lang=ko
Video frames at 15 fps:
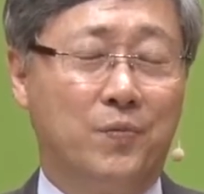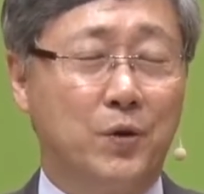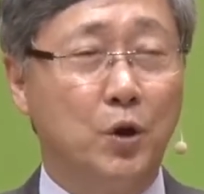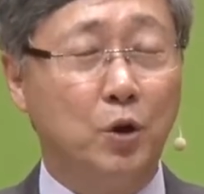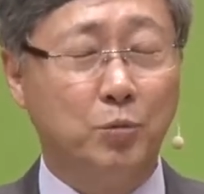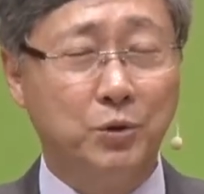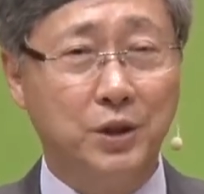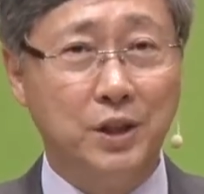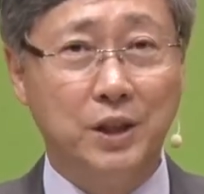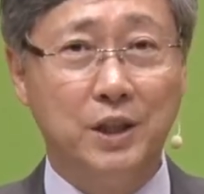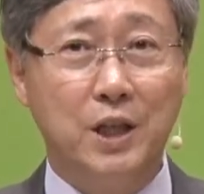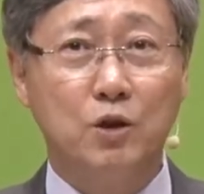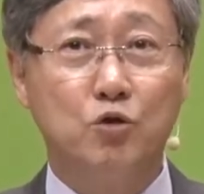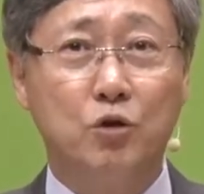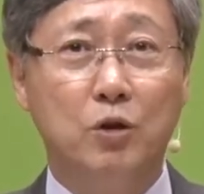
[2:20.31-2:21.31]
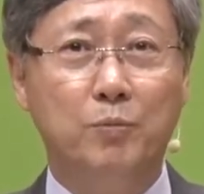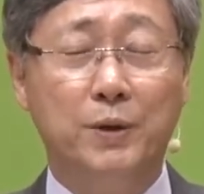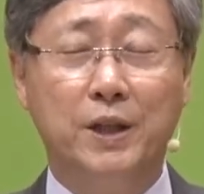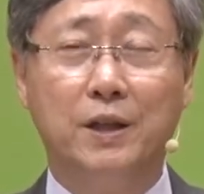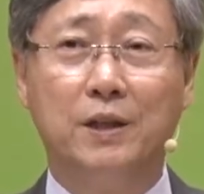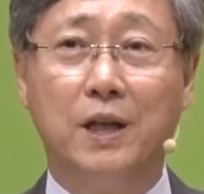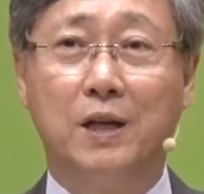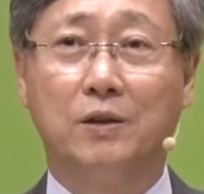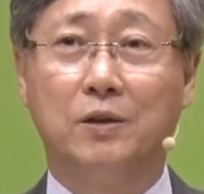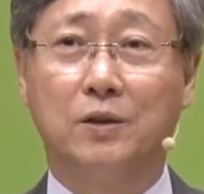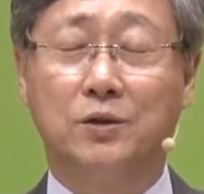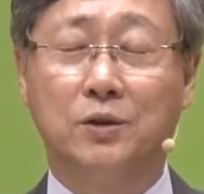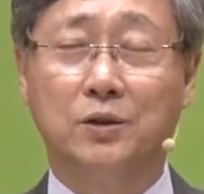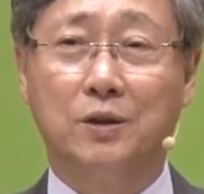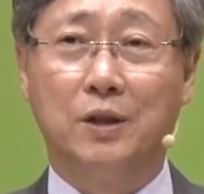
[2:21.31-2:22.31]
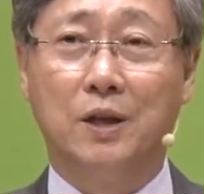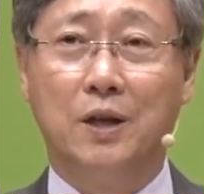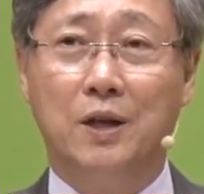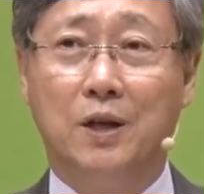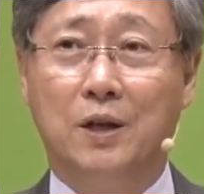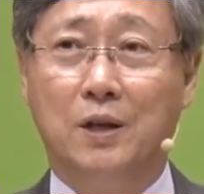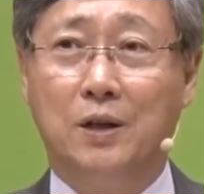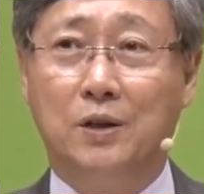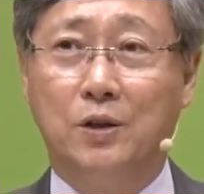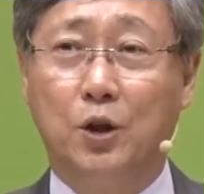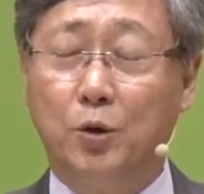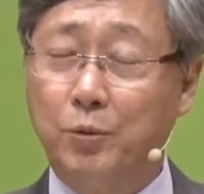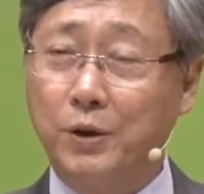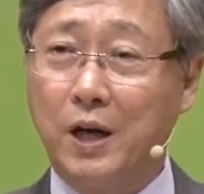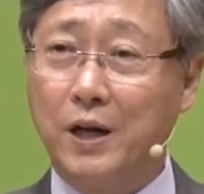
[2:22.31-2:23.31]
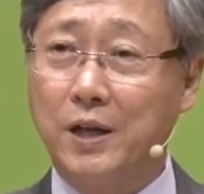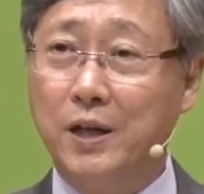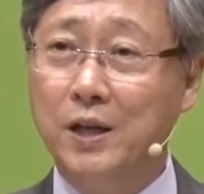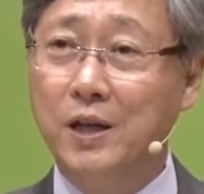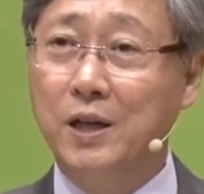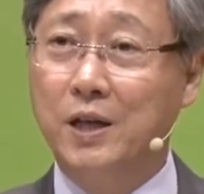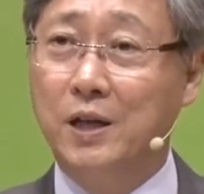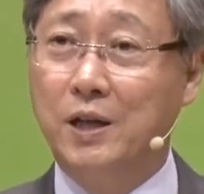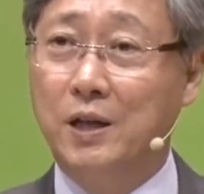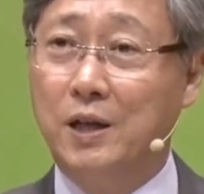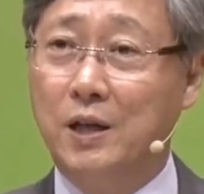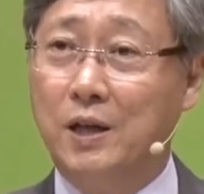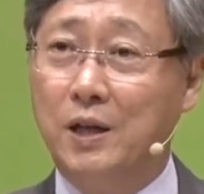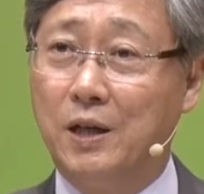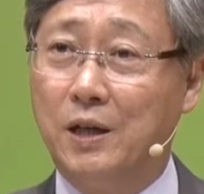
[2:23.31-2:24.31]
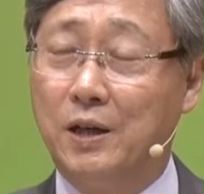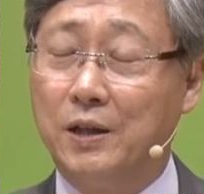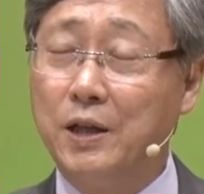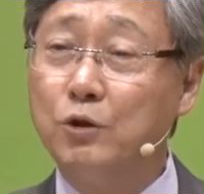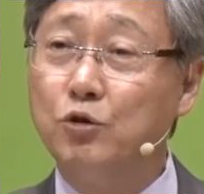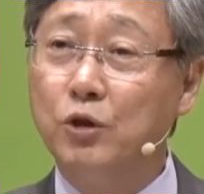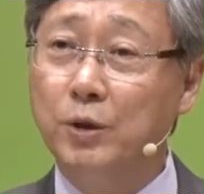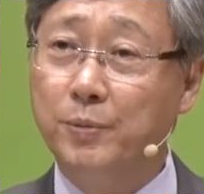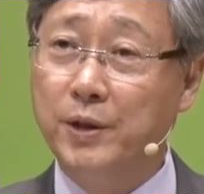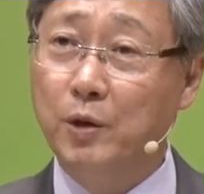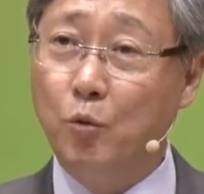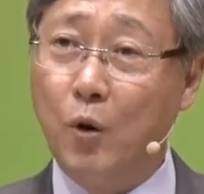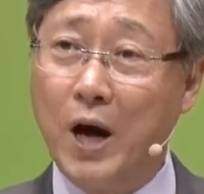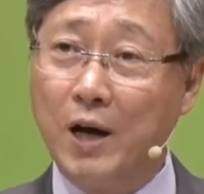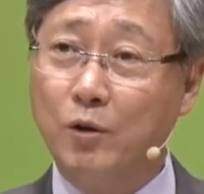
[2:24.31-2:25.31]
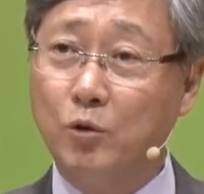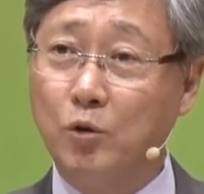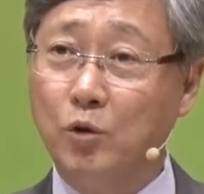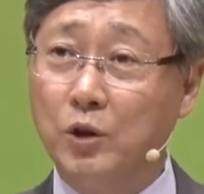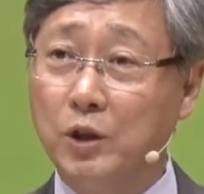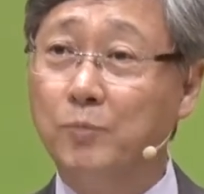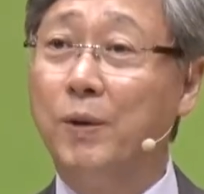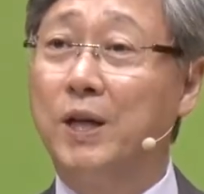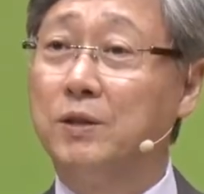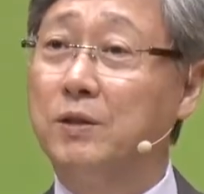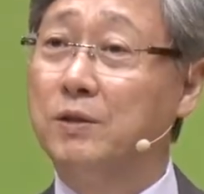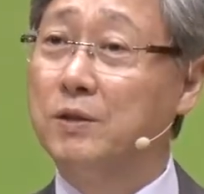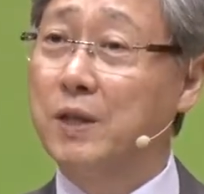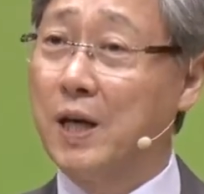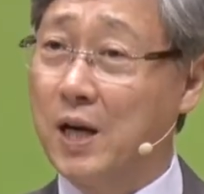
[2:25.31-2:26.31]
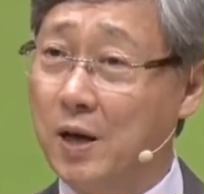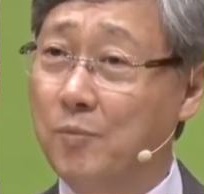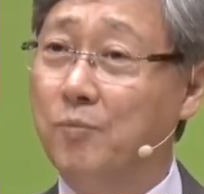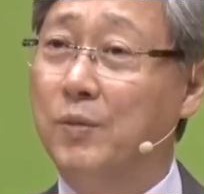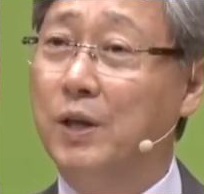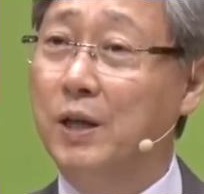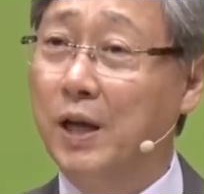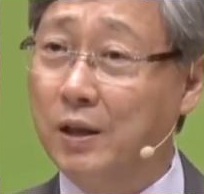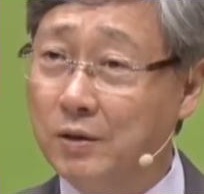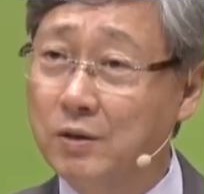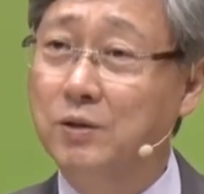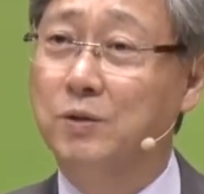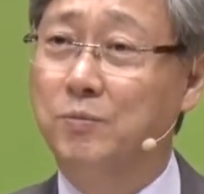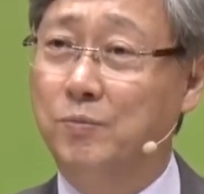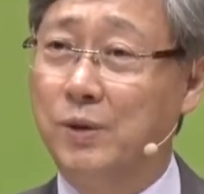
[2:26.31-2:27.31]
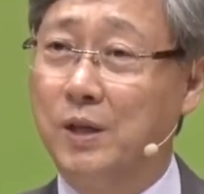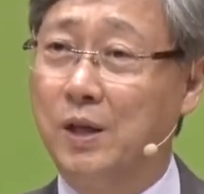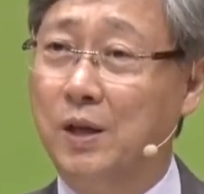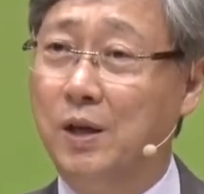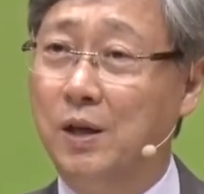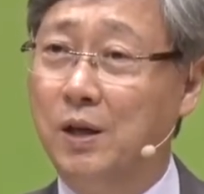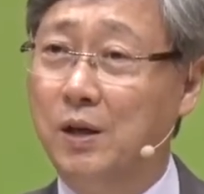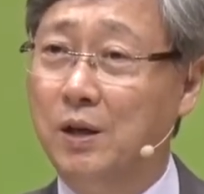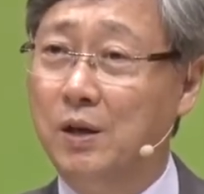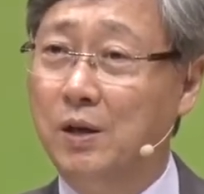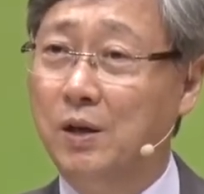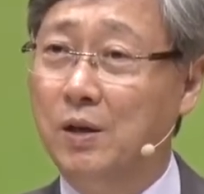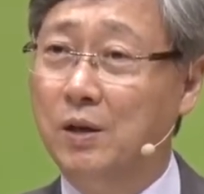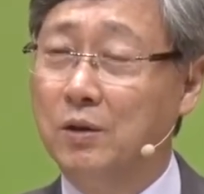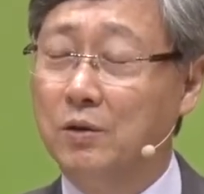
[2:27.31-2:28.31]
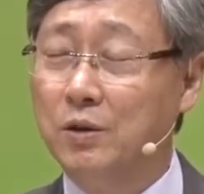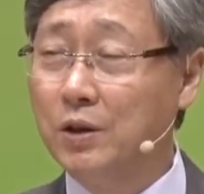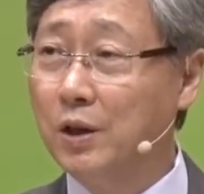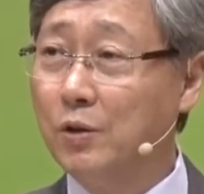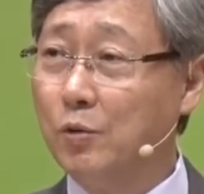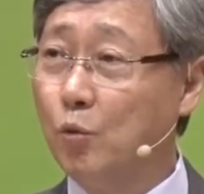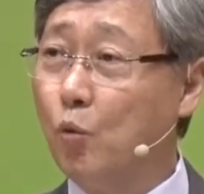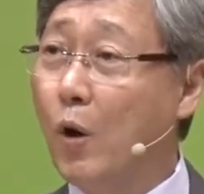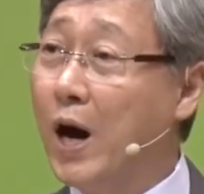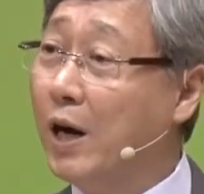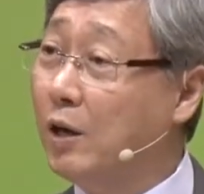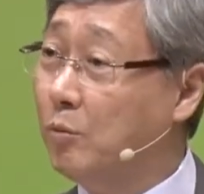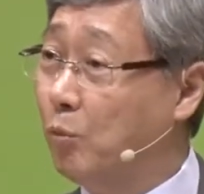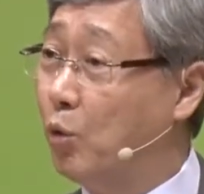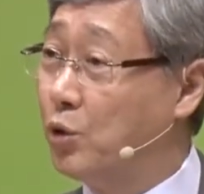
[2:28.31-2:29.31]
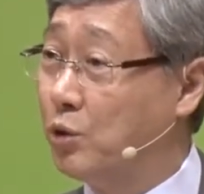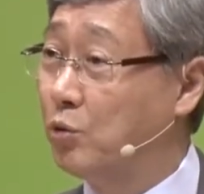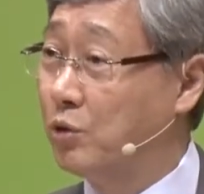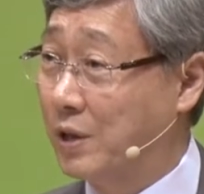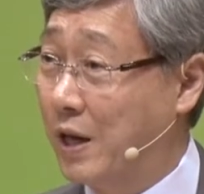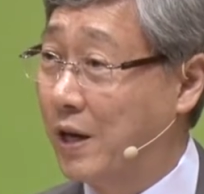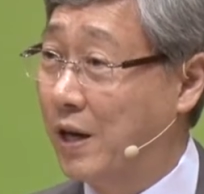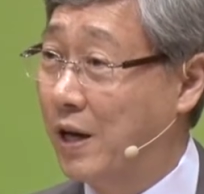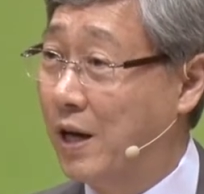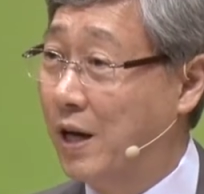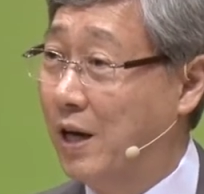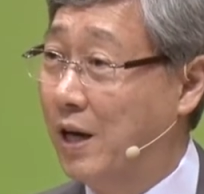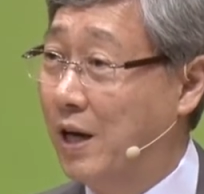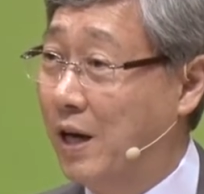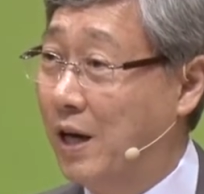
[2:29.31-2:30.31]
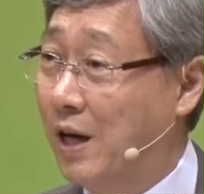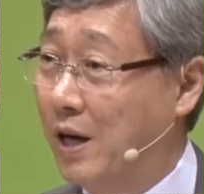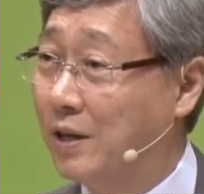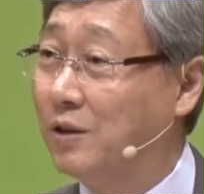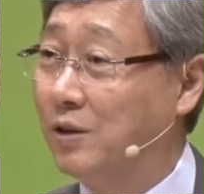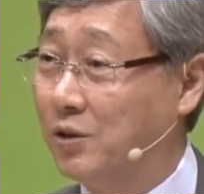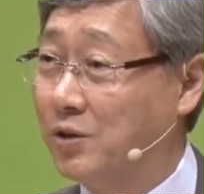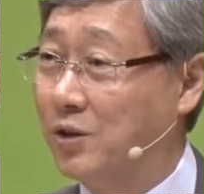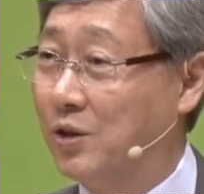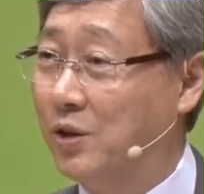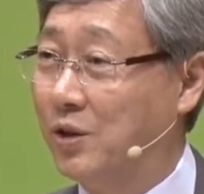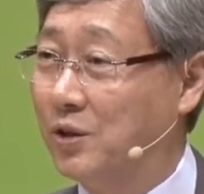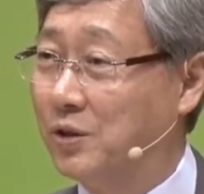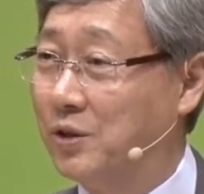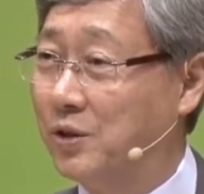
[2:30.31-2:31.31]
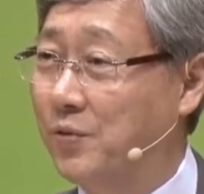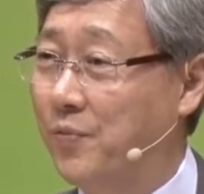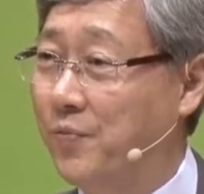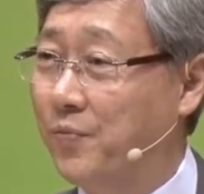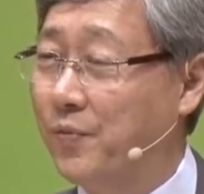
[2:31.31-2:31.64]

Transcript: 여러분이 예수를 믿는다는 것은 여러분 안에 예수님이 왕으로 임하신 사람이란 뜻입니다. 그러니까 왕을 모시고 살아야 하는 거죠. 그죠?